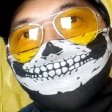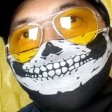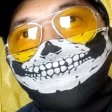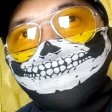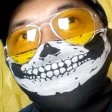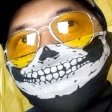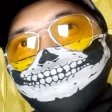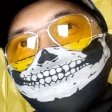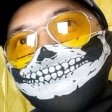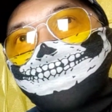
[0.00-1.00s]
kalau saya
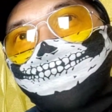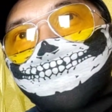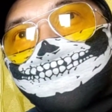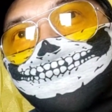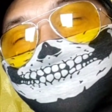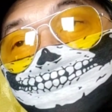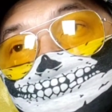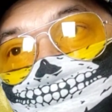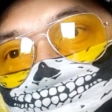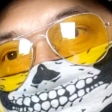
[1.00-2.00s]
mengatakan bahwasanya
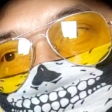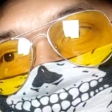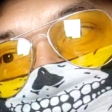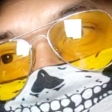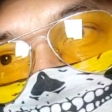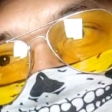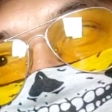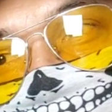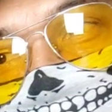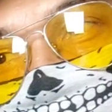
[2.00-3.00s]

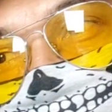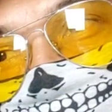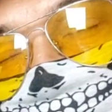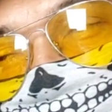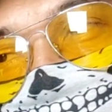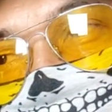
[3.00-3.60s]
Yusuf Mansur itu